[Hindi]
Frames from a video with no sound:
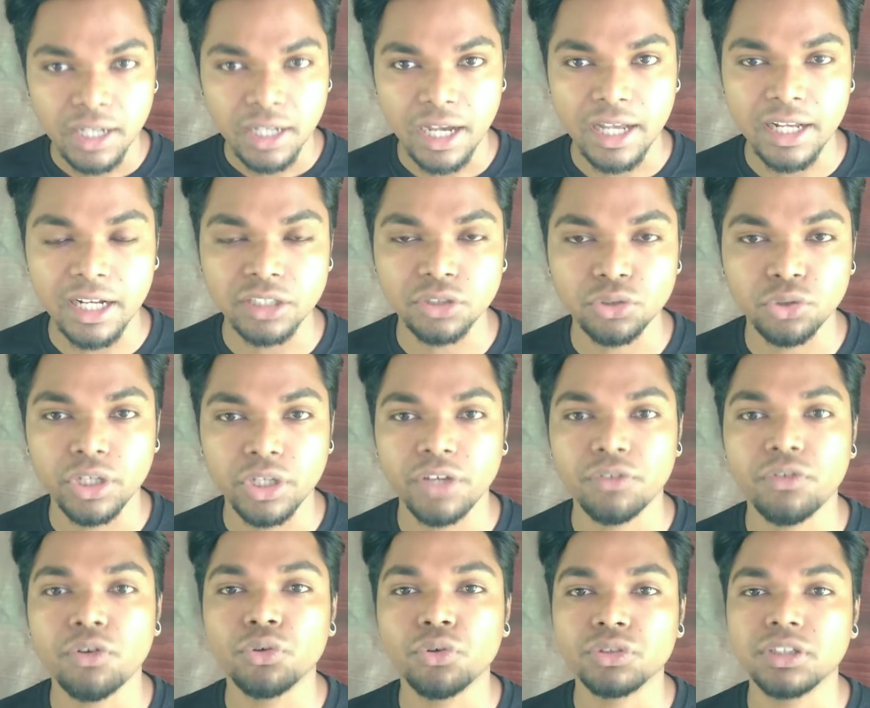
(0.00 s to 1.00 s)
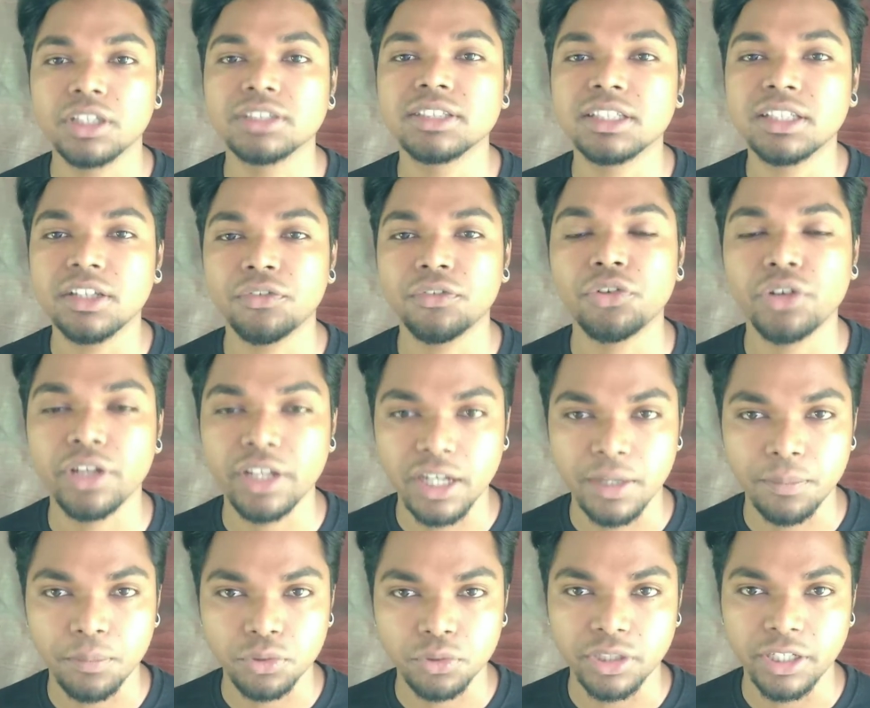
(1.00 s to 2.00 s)
खाना दोगे वो उतना ज़्यादा फ्रूटिंग
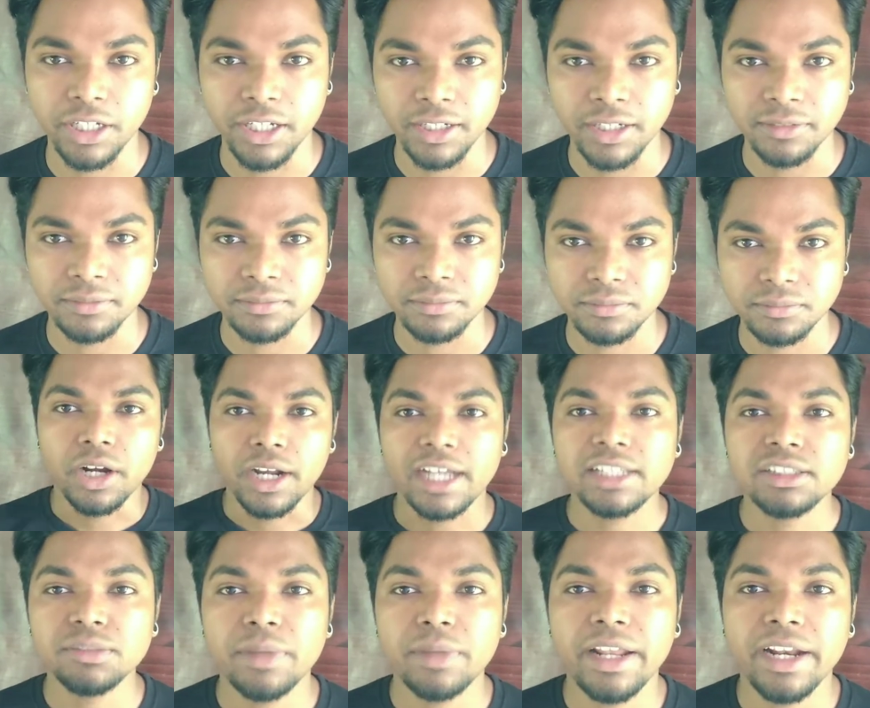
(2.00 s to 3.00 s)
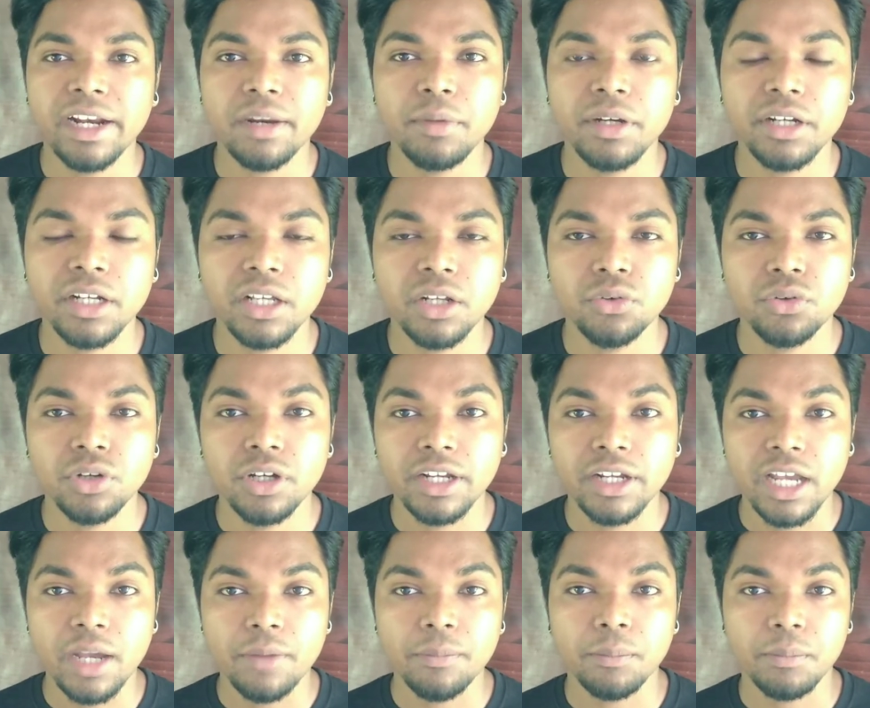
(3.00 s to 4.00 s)
आपको देगा और गाइज मैं रिकमेंड करूँगा
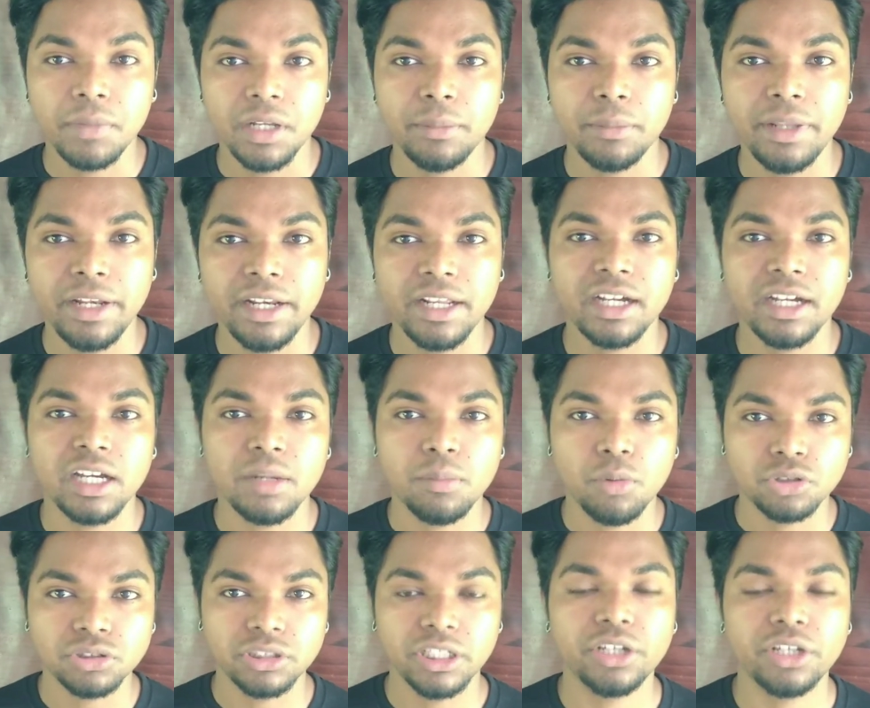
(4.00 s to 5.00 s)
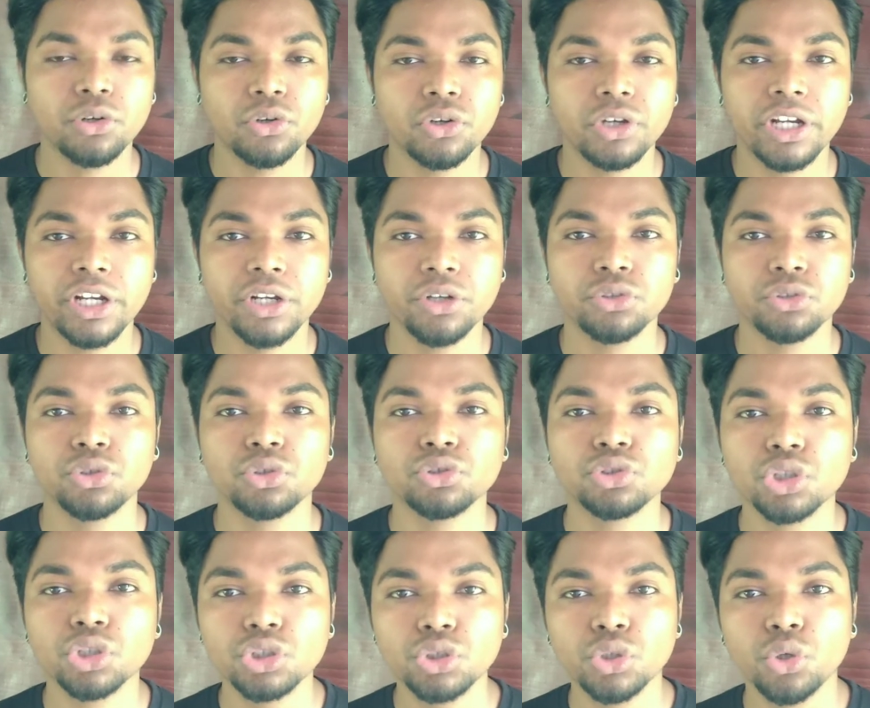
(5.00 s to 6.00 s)
कि आप मलबेरी का अगर बॉन्जाई ग्रो कर रहे हो तो
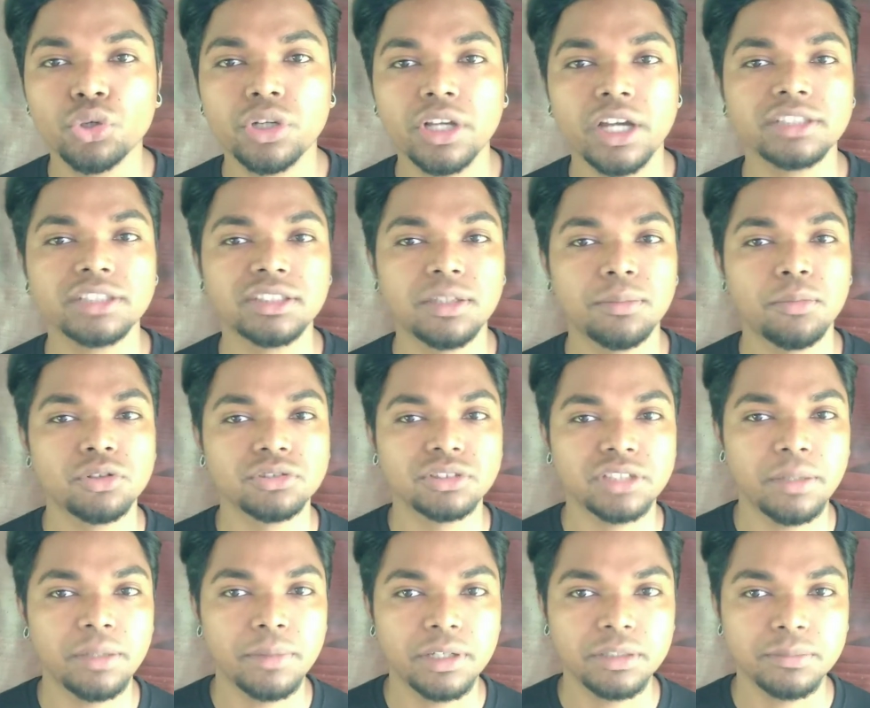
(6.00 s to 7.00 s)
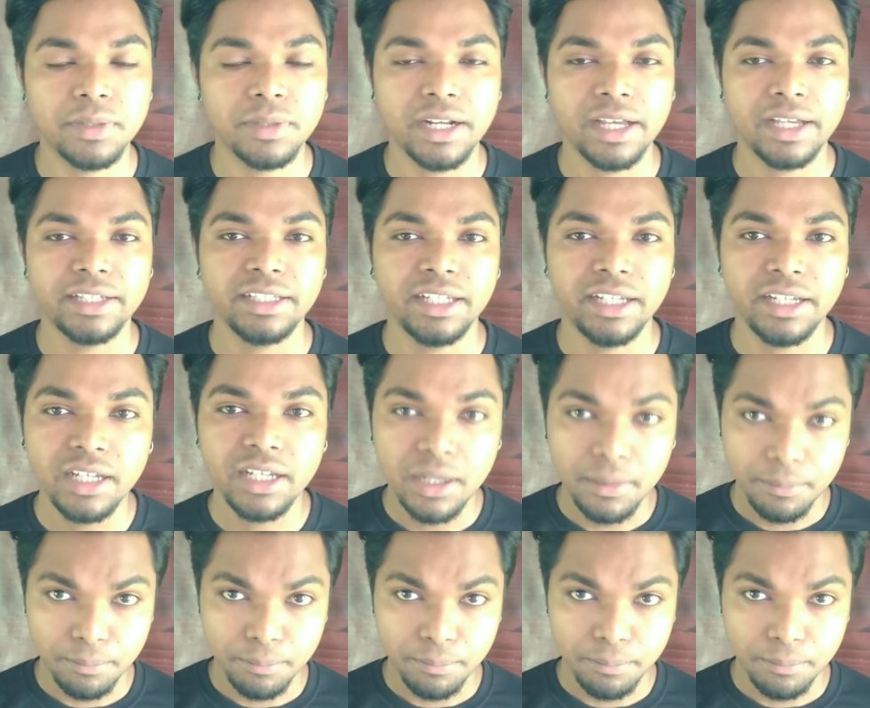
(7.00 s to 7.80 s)
उसको छोटा सा बॉन्जाई मत बनाइए